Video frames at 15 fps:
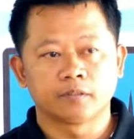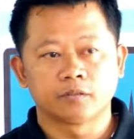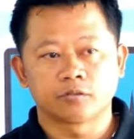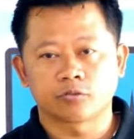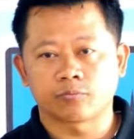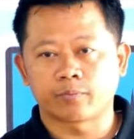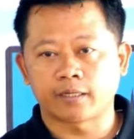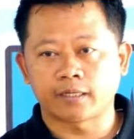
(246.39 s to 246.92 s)

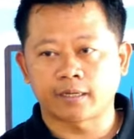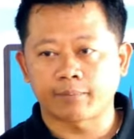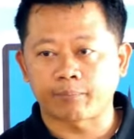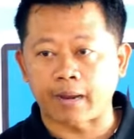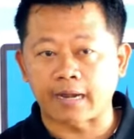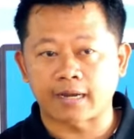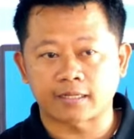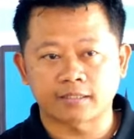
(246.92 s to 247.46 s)
supaya
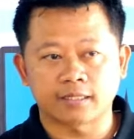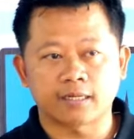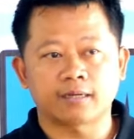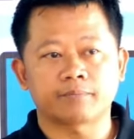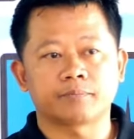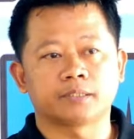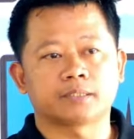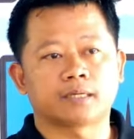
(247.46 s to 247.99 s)

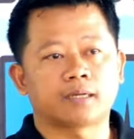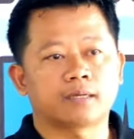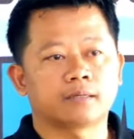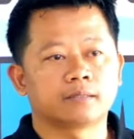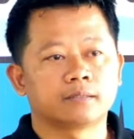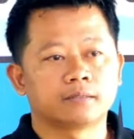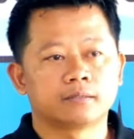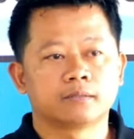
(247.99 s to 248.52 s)
panasnya bisa
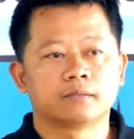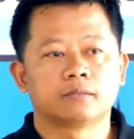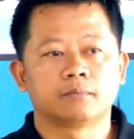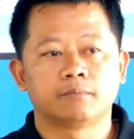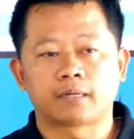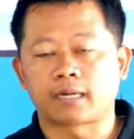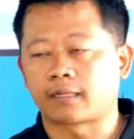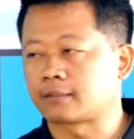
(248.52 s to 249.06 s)

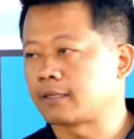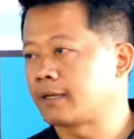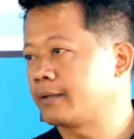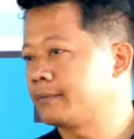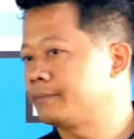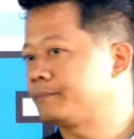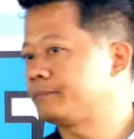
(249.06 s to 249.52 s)
merata.